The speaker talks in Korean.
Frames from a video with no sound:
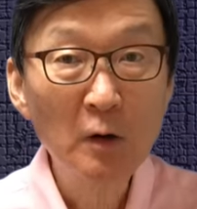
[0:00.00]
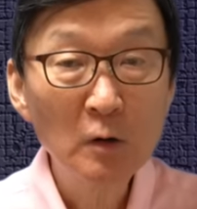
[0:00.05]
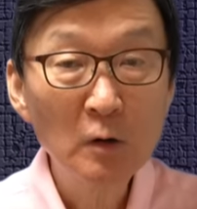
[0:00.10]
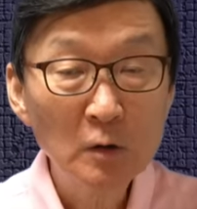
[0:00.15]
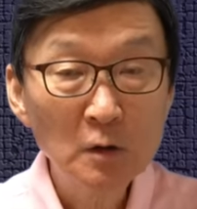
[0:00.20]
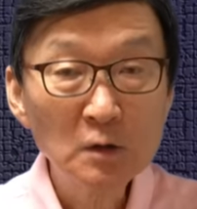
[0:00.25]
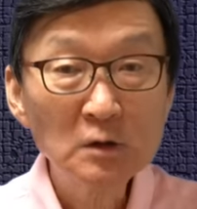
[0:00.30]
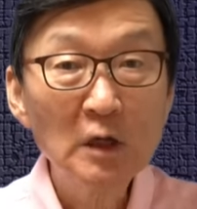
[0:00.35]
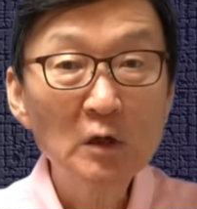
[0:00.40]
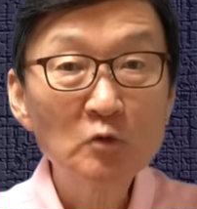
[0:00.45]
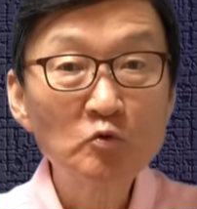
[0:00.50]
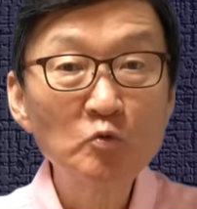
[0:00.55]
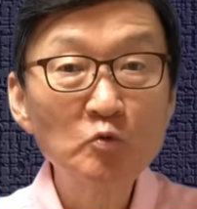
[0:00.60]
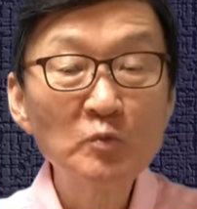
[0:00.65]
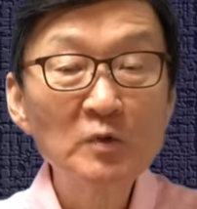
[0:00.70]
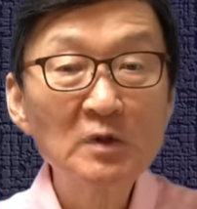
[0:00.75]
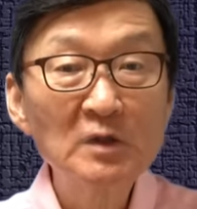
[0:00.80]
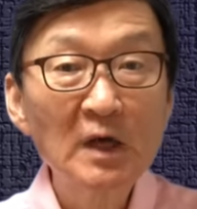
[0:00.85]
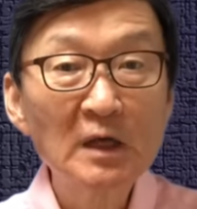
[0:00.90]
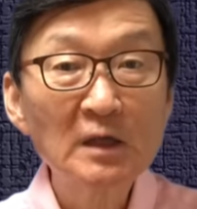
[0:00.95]
그러니까 이
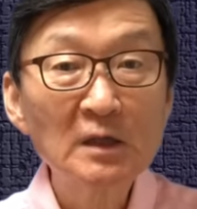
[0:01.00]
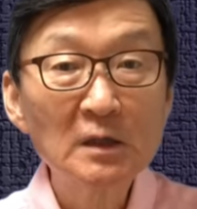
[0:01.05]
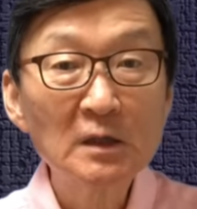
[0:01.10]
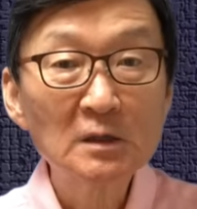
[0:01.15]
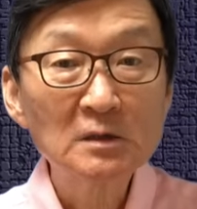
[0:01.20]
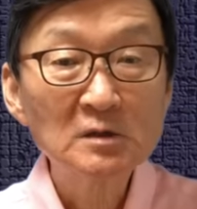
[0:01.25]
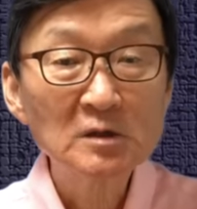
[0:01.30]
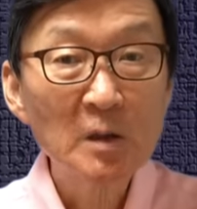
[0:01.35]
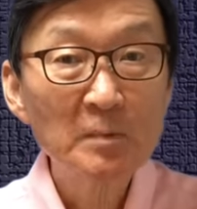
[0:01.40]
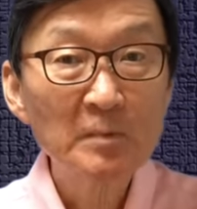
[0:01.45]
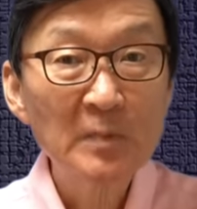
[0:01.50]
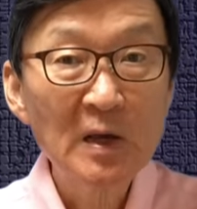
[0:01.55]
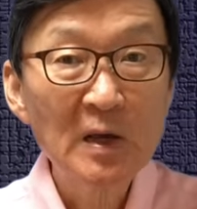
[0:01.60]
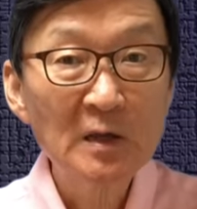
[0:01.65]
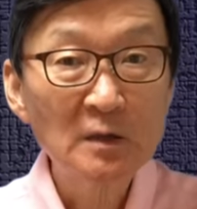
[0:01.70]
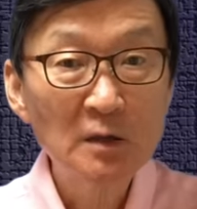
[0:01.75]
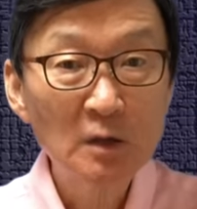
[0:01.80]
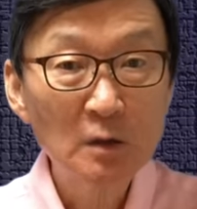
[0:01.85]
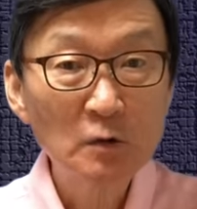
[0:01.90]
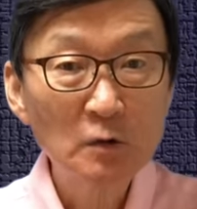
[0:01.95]
국민당이 참패하는
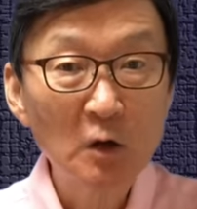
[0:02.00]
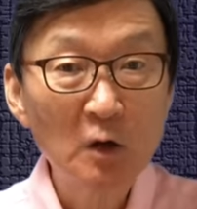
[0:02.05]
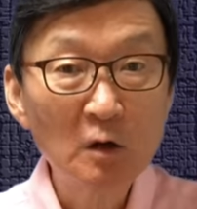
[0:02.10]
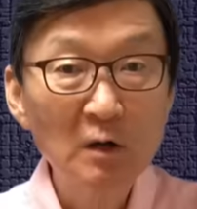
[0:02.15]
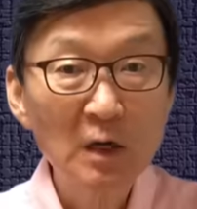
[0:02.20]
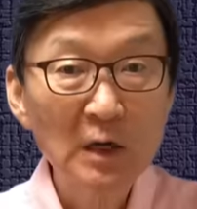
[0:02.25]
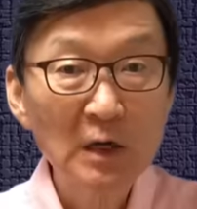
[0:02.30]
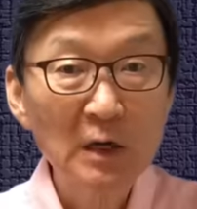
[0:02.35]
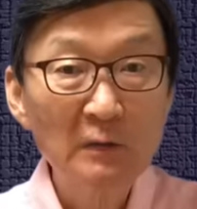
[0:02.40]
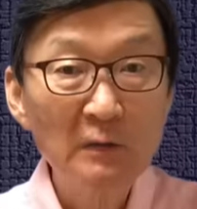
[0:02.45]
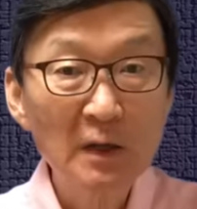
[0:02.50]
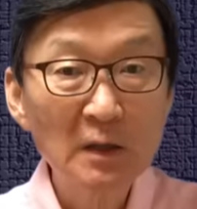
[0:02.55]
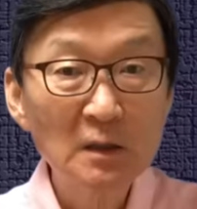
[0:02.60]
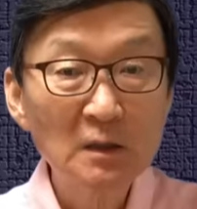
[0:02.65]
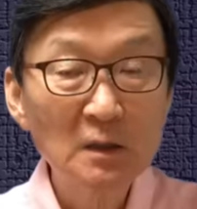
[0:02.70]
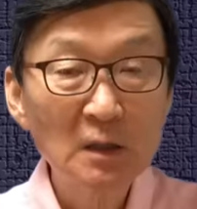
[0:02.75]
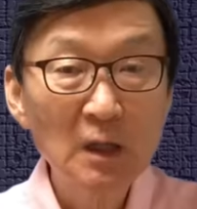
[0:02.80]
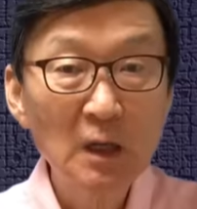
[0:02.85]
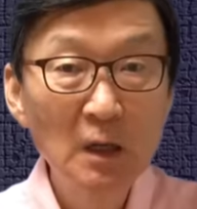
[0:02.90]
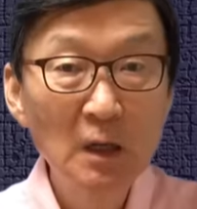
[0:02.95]
이런 결과가
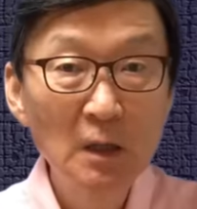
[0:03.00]
나왔는데